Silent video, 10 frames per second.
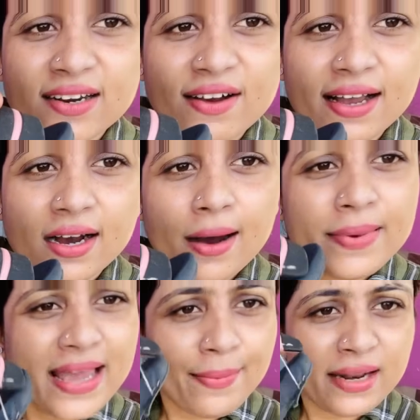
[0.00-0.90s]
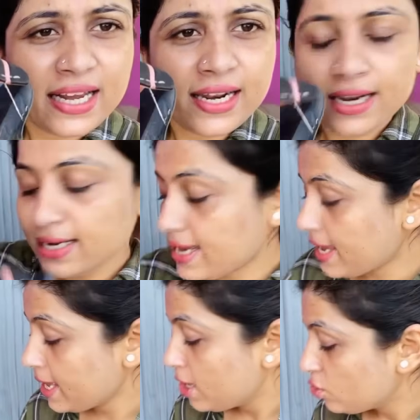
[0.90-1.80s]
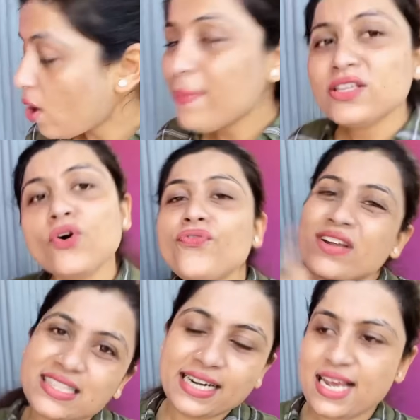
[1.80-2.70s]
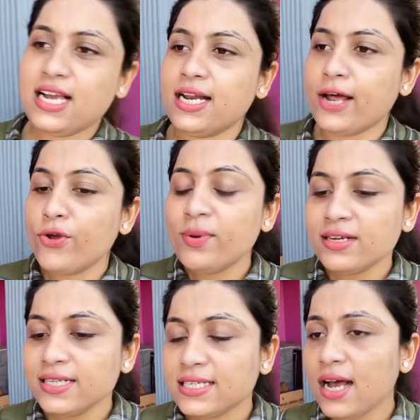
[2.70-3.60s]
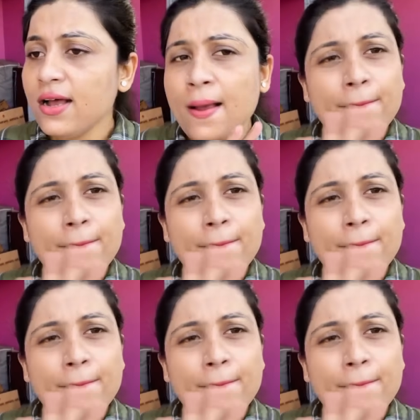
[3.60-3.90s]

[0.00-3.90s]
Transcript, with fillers: करवाया अब ये भी निकलने लग गया है तो अब मैं इसको फिर से ठीक करा रही हूँ बिकॉज इसका